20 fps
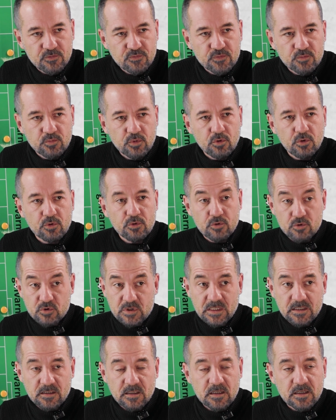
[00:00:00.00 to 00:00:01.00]
bir futbol oyunu,
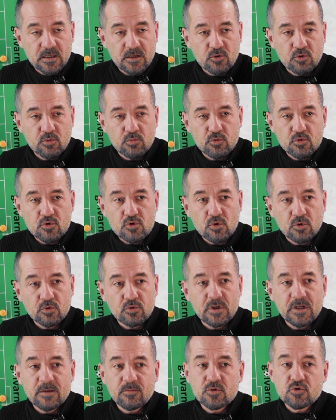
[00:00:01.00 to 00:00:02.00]
Özellikle Karagümrük'ün son
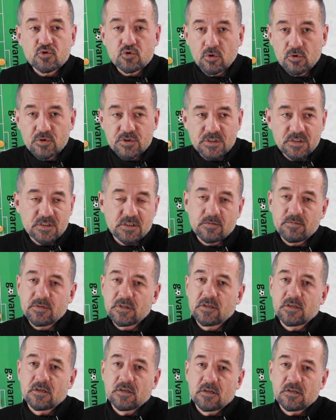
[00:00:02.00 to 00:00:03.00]
dönemde çok ciddi
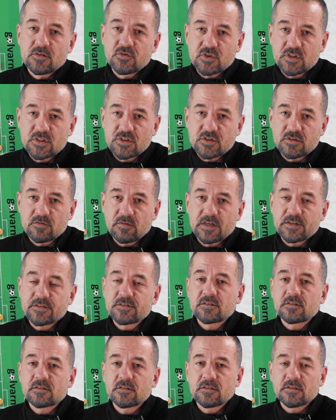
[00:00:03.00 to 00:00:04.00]
bir çıkışı
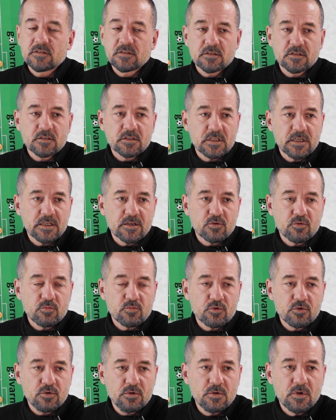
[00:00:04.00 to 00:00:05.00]
var e,
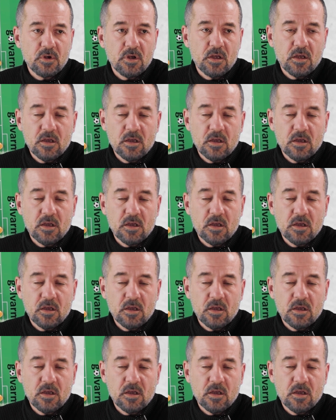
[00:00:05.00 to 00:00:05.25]
Karagümrük'ün.